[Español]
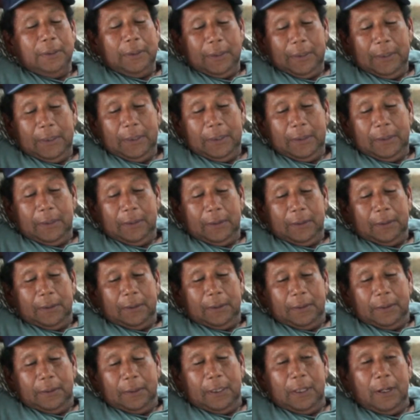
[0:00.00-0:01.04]
Pero ahora.
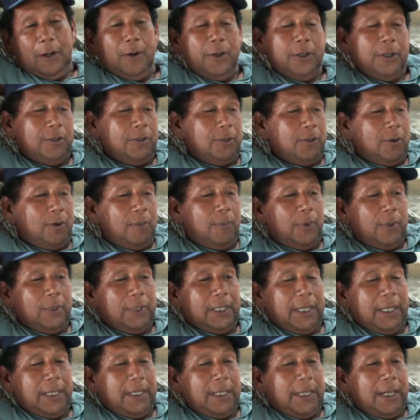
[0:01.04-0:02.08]
y no
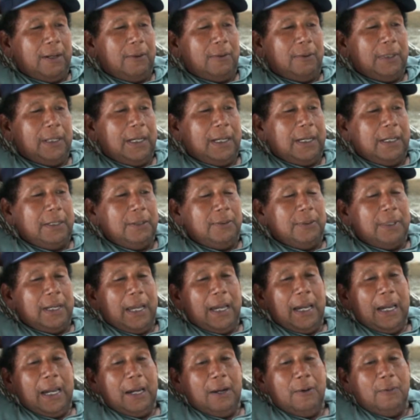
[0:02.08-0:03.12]
porque ahora hay
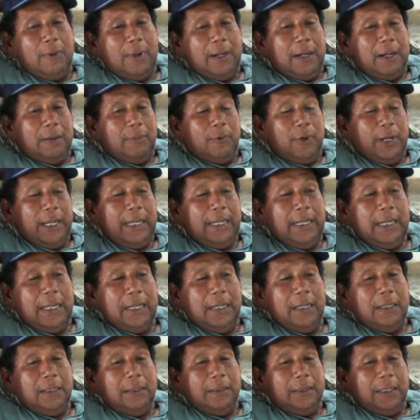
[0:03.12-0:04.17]
una agua
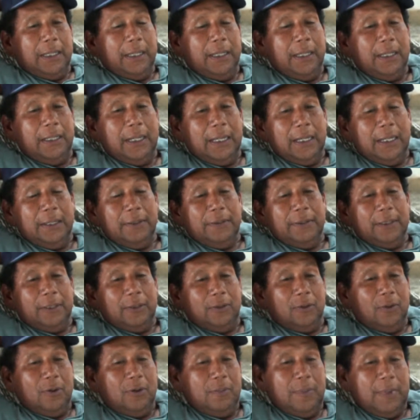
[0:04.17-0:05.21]
buena que es la que se
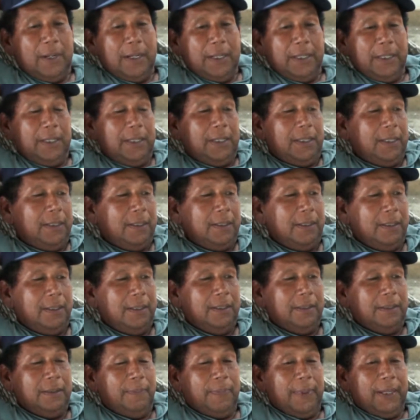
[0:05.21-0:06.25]
toma y
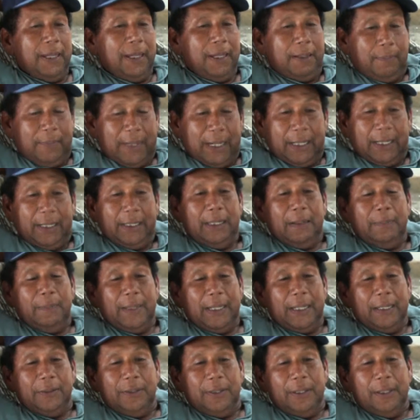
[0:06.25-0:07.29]
esa va a quedar
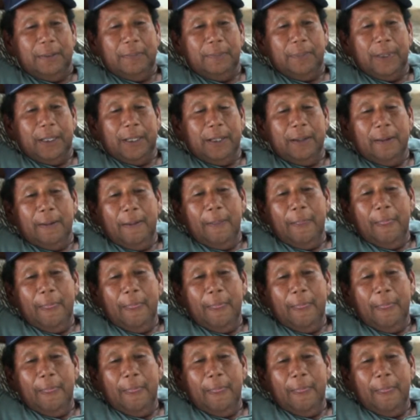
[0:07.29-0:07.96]
para siempre.